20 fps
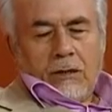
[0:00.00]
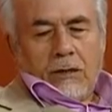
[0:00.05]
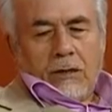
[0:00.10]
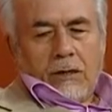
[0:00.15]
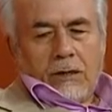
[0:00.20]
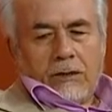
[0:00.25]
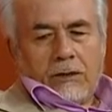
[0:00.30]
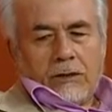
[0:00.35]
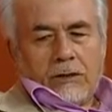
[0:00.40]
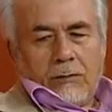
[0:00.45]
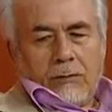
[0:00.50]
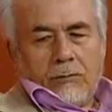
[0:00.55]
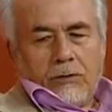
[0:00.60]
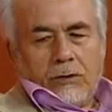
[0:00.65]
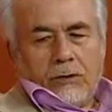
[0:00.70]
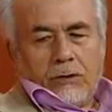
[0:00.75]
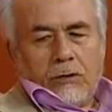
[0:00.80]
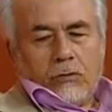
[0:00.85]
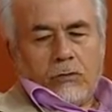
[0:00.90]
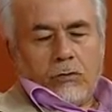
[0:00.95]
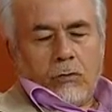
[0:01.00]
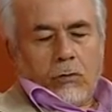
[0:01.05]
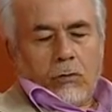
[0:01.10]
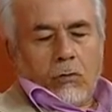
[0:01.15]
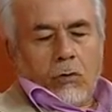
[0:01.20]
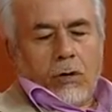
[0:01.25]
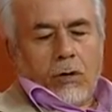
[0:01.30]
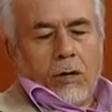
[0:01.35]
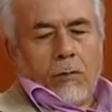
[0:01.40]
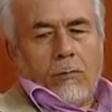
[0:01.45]
Ağız temizliği
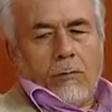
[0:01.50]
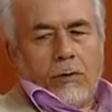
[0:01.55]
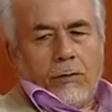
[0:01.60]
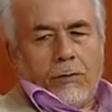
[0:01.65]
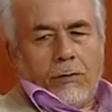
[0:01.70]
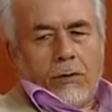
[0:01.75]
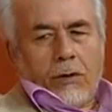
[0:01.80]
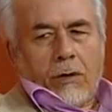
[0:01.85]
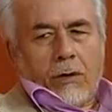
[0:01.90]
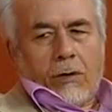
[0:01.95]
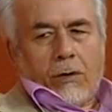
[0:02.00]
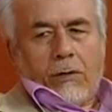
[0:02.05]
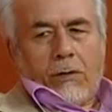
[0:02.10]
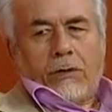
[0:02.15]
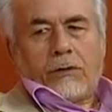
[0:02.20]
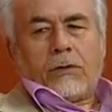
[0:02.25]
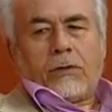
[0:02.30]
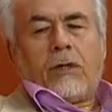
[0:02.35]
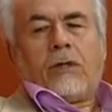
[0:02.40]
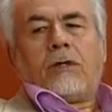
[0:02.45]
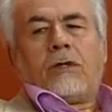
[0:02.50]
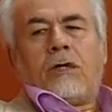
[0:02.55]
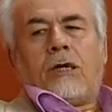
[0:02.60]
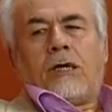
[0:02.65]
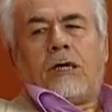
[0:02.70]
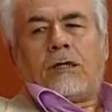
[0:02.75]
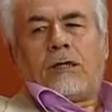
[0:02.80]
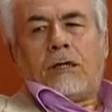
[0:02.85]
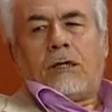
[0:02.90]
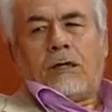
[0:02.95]
çok önemlidir arkadaşlar
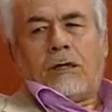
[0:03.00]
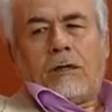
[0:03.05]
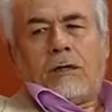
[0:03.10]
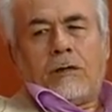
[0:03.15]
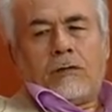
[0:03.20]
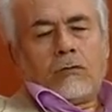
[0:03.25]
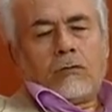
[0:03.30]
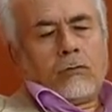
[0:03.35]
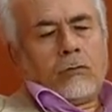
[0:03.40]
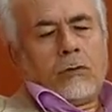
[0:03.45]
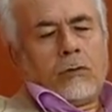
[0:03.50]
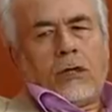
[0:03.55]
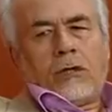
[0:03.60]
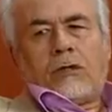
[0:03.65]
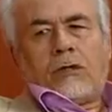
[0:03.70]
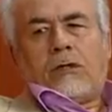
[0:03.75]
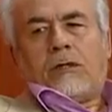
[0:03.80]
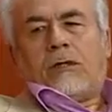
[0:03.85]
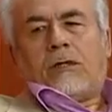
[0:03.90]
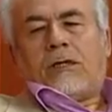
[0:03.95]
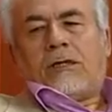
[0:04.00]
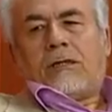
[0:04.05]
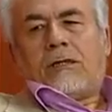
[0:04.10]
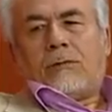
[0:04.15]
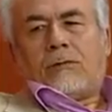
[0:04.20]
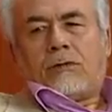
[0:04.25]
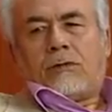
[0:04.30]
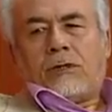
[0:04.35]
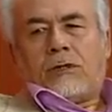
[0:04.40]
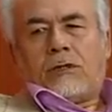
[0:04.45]
diyerek değil. Sünnettir diye
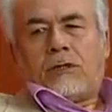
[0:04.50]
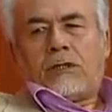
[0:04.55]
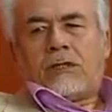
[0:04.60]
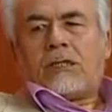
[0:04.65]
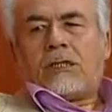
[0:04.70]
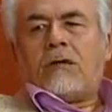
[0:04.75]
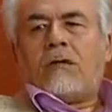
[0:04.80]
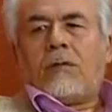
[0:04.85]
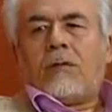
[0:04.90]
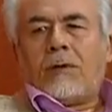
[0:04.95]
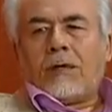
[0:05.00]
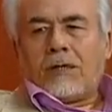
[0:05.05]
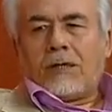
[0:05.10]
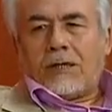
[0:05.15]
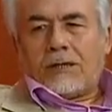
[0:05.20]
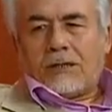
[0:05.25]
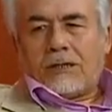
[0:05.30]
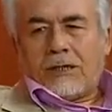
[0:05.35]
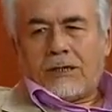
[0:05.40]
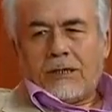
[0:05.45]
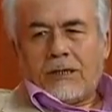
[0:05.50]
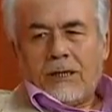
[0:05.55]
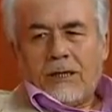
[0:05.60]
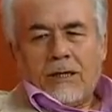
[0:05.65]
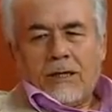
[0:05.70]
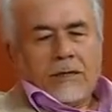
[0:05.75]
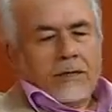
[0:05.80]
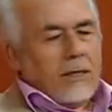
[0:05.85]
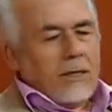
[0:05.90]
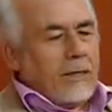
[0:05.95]
temizleyecek, sevaba girecek.
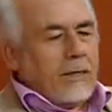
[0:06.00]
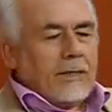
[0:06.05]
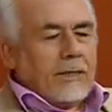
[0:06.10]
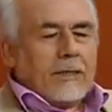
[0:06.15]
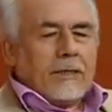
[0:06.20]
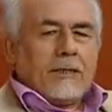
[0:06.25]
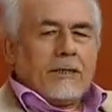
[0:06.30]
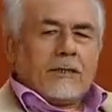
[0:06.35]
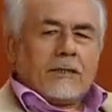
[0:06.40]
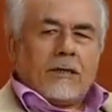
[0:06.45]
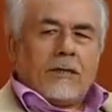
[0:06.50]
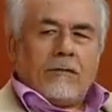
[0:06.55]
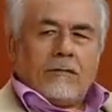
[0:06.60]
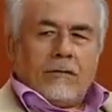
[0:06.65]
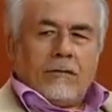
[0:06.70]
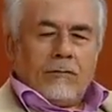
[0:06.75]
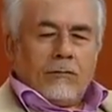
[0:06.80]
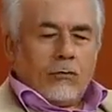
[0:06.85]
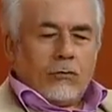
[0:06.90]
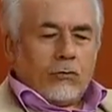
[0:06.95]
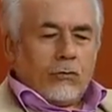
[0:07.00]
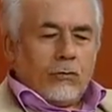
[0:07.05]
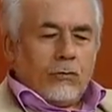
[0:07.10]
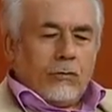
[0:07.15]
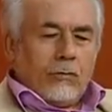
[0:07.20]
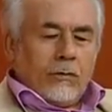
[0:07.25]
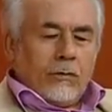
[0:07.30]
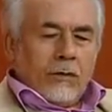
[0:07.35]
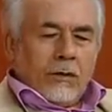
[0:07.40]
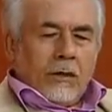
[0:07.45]
Yani iki insan var,
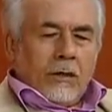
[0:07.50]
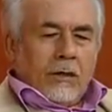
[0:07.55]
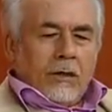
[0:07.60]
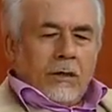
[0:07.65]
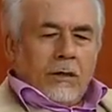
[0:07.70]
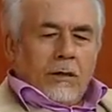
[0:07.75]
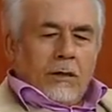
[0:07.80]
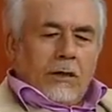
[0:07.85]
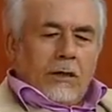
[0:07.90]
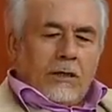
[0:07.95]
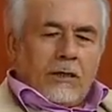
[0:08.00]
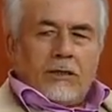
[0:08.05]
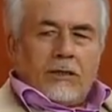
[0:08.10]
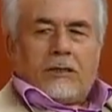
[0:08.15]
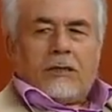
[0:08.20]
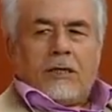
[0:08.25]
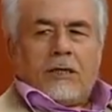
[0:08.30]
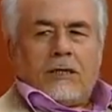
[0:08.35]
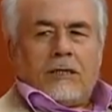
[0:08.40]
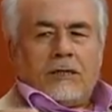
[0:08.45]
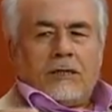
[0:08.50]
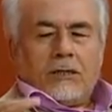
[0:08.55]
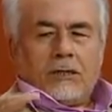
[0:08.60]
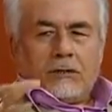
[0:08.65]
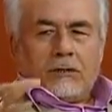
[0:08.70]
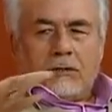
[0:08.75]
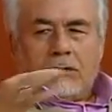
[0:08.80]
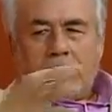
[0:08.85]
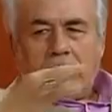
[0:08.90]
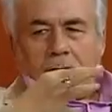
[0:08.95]
düşünün. İkisi de
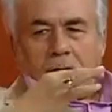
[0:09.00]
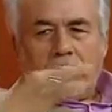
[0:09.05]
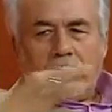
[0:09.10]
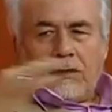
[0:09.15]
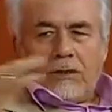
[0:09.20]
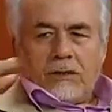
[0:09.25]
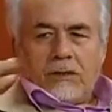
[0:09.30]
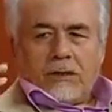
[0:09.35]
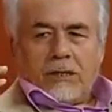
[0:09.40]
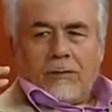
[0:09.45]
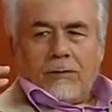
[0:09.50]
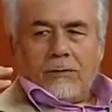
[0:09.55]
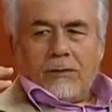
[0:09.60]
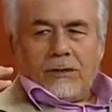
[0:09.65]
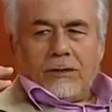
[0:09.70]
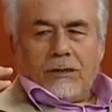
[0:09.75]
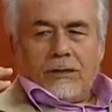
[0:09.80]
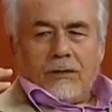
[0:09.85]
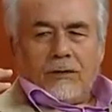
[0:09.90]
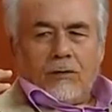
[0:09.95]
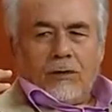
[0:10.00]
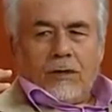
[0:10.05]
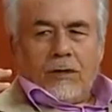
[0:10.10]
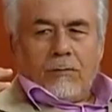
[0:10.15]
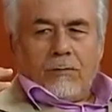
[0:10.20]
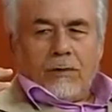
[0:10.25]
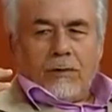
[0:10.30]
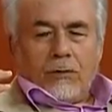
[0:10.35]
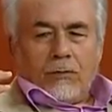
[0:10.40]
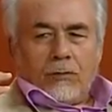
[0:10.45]
diş e, temizliğine
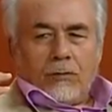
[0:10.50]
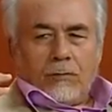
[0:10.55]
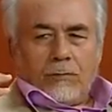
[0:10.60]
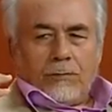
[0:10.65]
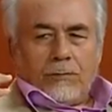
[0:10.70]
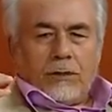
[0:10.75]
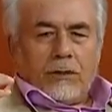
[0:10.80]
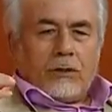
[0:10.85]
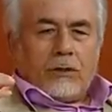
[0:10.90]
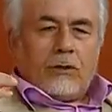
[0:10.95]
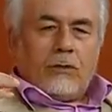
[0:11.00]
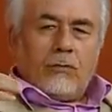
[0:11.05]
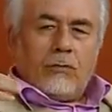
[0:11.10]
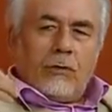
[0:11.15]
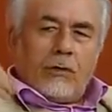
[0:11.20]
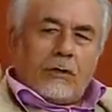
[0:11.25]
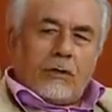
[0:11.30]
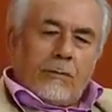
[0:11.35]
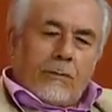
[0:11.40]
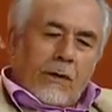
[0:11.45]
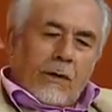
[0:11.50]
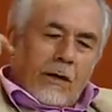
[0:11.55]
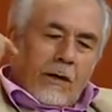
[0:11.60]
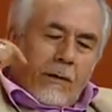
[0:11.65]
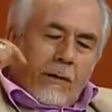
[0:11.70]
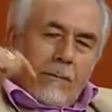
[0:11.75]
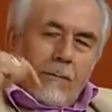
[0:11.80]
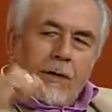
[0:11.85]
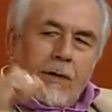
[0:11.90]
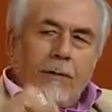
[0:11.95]
önem veriyor. Birisi diyor ki
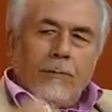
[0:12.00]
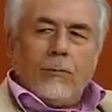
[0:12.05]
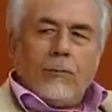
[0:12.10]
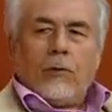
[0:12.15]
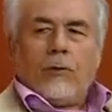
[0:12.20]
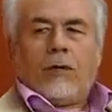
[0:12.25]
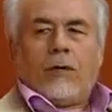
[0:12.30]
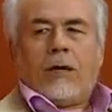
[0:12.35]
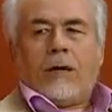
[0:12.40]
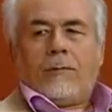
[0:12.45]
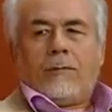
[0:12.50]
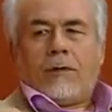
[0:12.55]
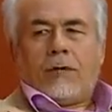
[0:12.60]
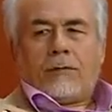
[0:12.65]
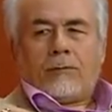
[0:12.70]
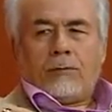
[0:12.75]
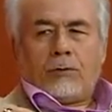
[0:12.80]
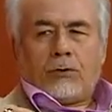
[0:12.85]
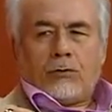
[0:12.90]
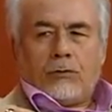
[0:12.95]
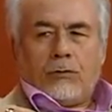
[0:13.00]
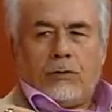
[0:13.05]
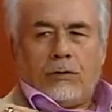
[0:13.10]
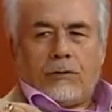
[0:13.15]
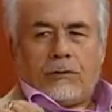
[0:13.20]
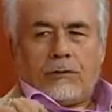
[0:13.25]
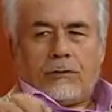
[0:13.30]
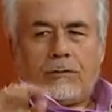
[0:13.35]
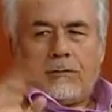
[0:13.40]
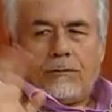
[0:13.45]
Peygamberim böyle emretmiş
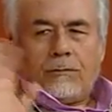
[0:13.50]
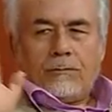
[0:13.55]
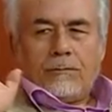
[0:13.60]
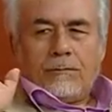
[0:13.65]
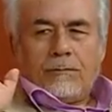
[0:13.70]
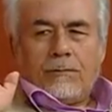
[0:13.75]
diyor.